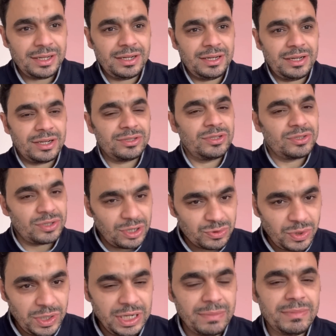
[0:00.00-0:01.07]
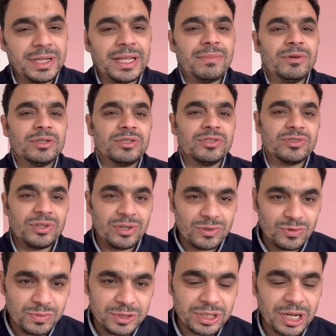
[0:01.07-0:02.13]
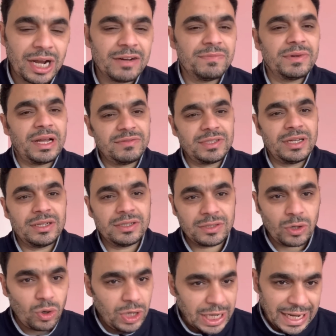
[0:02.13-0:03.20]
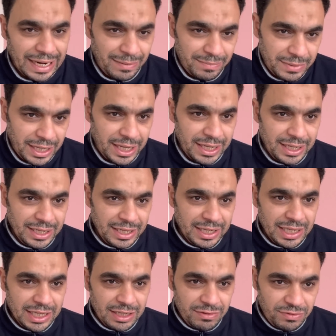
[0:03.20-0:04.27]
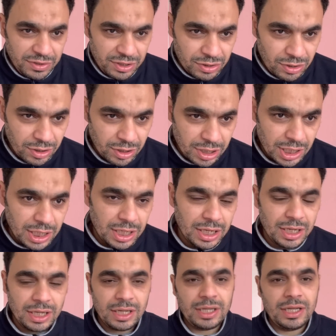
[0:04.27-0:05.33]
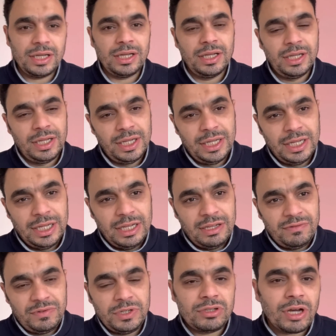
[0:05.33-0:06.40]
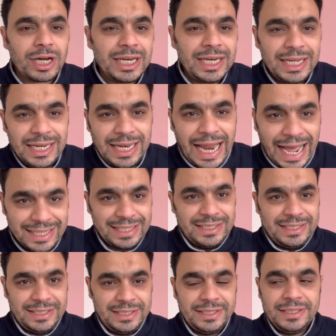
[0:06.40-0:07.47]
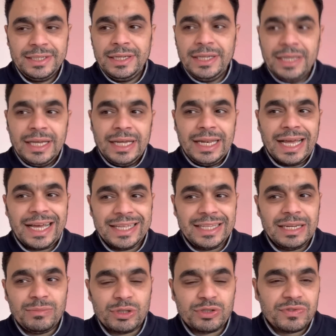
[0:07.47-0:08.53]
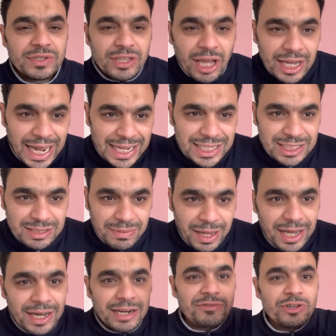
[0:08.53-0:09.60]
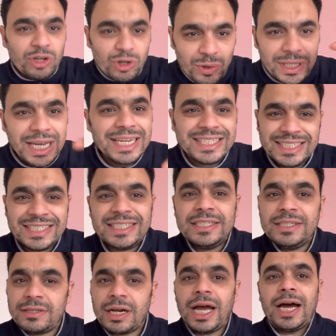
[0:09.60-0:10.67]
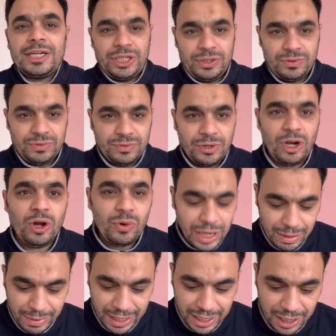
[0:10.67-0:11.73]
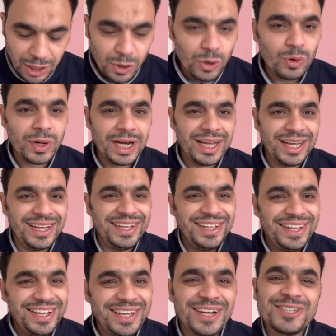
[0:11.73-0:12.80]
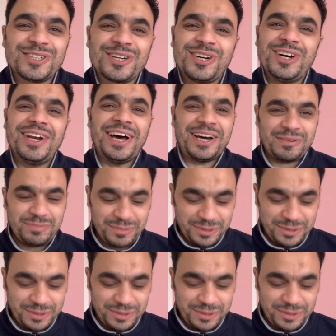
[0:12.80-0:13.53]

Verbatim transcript: الاقتصاد واحنا بندعم الاقتصاد وبنحافظ على الاقتصاد كل الكلام ده في نطاق في نطاق الحدث لكن اللي مش في نطاق الحدث بقى اعرف ان هو ده اللي السيسي رايح عشانه اللي هو ايه بقى اللي هو الاشقاء العرب